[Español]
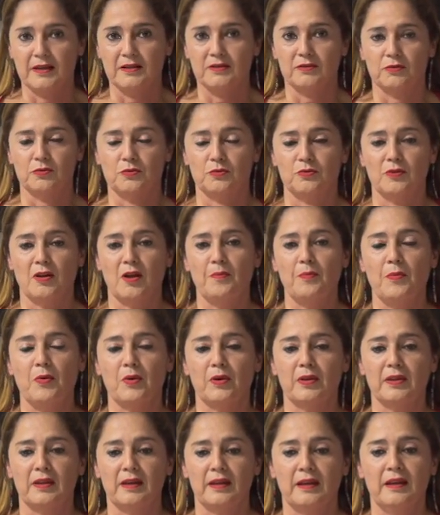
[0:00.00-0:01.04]
Esto es un
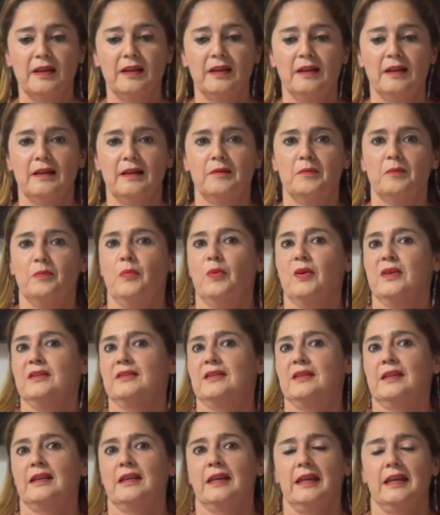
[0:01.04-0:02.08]
aporte, pues
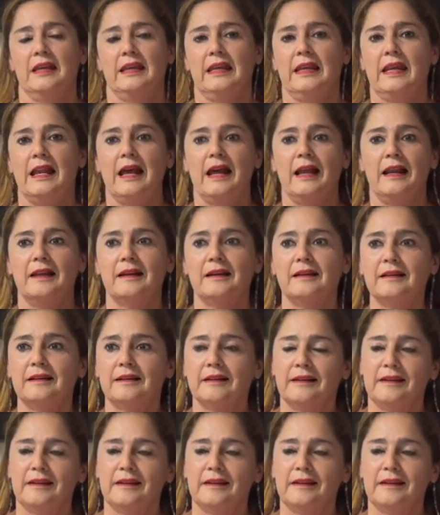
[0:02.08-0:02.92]
en general,